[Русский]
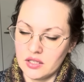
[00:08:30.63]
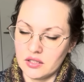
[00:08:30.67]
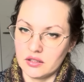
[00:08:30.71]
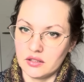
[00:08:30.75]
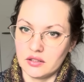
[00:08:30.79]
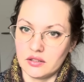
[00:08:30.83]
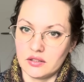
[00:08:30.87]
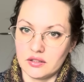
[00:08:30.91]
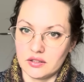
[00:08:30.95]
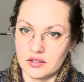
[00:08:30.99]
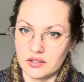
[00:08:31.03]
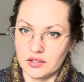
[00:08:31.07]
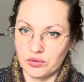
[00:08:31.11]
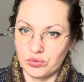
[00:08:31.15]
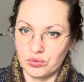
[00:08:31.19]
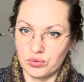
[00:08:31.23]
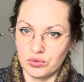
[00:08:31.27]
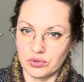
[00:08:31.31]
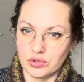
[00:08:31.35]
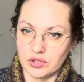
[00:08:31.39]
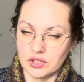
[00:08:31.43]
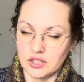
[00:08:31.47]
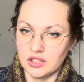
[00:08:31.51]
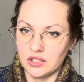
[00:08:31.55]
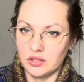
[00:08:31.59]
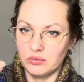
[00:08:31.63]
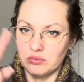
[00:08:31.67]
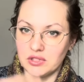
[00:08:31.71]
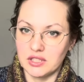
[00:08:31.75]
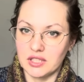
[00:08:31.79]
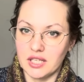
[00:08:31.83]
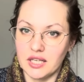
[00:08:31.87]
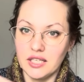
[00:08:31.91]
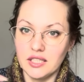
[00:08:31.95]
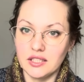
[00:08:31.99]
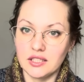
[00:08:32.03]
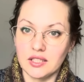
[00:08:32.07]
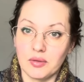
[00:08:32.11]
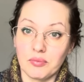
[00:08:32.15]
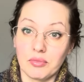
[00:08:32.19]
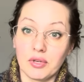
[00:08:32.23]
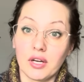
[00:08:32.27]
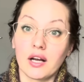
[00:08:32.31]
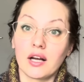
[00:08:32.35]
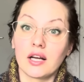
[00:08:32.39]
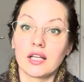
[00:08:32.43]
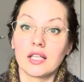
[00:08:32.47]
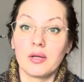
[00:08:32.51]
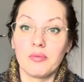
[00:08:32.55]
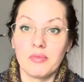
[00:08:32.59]
э, такую с этими с клетками,
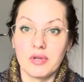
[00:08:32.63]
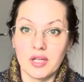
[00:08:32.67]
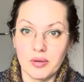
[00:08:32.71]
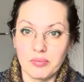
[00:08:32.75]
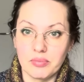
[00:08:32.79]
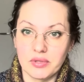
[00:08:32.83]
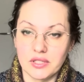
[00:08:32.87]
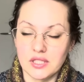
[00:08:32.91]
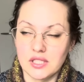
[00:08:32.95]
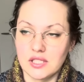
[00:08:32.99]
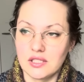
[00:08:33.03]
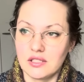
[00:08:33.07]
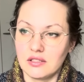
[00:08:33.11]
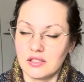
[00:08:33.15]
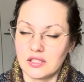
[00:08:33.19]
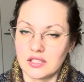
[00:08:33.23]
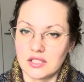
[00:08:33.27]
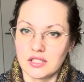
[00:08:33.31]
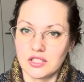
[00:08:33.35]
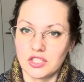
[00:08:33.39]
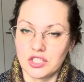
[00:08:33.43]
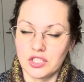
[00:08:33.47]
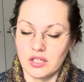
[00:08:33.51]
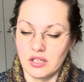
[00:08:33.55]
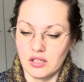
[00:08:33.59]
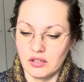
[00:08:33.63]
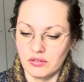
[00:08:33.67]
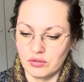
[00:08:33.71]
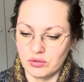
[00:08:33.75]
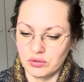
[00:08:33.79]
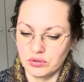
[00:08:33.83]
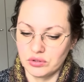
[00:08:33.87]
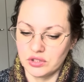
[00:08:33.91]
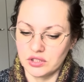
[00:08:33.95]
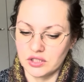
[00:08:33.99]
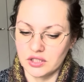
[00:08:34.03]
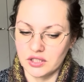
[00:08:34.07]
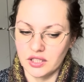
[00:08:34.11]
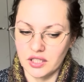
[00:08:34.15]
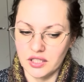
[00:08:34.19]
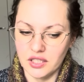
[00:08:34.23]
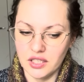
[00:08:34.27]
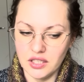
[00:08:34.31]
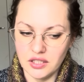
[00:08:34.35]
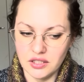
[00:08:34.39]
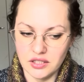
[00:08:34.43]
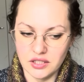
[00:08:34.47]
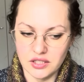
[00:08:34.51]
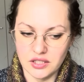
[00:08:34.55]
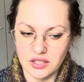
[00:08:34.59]
как она меня просила. Сначала вроде
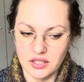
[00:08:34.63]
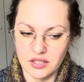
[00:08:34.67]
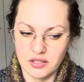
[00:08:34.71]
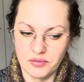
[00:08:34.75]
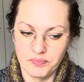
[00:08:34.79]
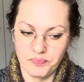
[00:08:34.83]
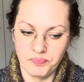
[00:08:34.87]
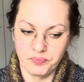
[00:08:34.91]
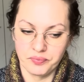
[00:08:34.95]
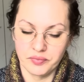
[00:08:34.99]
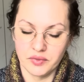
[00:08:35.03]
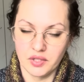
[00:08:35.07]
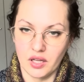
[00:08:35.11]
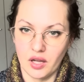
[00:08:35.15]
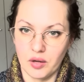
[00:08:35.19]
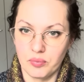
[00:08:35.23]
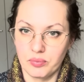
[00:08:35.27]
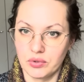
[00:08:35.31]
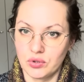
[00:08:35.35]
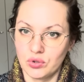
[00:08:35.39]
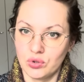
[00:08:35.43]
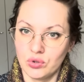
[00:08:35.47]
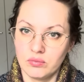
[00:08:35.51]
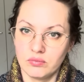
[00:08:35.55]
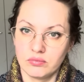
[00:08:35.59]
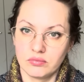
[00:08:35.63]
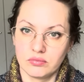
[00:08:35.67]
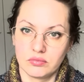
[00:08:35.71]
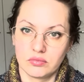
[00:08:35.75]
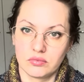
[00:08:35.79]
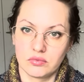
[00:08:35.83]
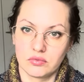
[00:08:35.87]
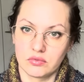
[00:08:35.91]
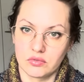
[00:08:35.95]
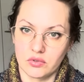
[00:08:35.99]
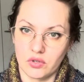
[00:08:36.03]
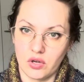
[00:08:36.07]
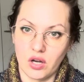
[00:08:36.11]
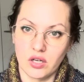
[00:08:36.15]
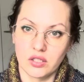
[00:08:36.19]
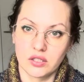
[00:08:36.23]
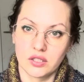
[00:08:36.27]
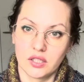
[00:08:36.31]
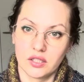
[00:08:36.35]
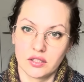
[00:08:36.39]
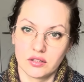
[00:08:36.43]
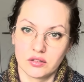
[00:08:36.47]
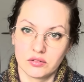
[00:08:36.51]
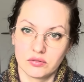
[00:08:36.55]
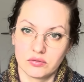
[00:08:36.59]
загорелась, а потом
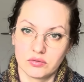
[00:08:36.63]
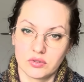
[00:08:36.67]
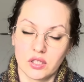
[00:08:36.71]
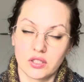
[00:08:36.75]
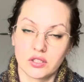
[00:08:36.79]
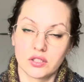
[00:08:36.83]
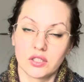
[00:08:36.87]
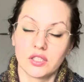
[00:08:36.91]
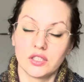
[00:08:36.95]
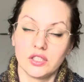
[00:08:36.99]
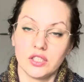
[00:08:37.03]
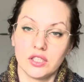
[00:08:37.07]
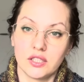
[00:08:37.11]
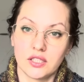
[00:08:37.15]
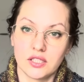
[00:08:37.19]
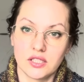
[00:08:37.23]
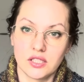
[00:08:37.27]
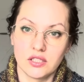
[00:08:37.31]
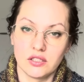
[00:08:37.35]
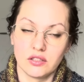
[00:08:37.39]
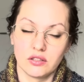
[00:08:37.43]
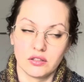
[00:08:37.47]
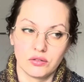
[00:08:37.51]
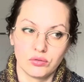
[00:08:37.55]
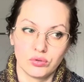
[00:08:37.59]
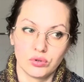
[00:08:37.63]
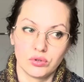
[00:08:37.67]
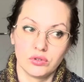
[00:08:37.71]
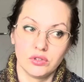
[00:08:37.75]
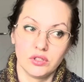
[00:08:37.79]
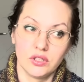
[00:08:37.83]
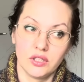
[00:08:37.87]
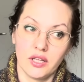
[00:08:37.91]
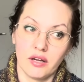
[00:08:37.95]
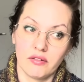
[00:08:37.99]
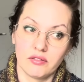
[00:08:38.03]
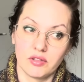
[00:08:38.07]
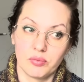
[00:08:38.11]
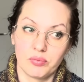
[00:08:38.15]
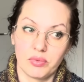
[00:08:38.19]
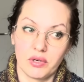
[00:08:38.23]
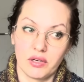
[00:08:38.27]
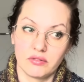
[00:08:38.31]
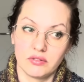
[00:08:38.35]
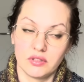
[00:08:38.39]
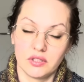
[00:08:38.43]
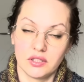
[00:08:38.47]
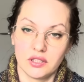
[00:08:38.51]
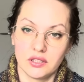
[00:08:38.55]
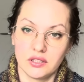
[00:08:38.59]
как-то как не носила. Вот недавно,
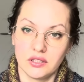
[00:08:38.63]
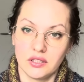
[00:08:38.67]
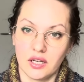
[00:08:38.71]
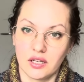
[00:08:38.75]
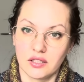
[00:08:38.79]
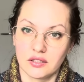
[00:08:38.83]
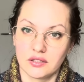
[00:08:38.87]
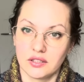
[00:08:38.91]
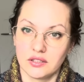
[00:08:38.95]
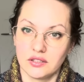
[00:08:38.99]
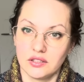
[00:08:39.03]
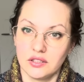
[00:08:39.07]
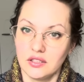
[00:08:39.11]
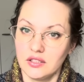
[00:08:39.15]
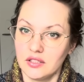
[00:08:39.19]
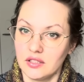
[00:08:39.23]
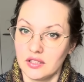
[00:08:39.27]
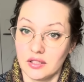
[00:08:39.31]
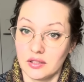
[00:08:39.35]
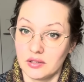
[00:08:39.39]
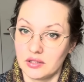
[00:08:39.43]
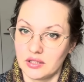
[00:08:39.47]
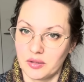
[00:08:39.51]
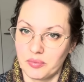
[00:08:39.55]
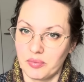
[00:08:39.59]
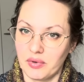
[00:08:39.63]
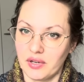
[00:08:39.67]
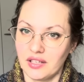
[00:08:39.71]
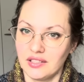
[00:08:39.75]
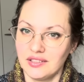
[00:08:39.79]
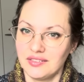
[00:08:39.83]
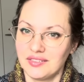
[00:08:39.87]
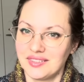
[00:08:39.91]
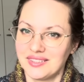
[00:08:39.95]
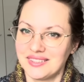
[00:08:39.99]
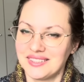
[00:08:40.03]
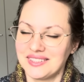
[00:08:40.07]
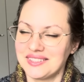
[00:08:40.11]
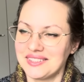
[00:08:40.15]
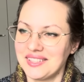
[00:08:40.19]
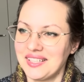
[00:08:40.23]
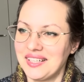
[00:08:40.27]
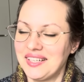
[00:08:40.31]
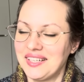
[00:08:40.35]
правда, на днях надела, я порадовалась.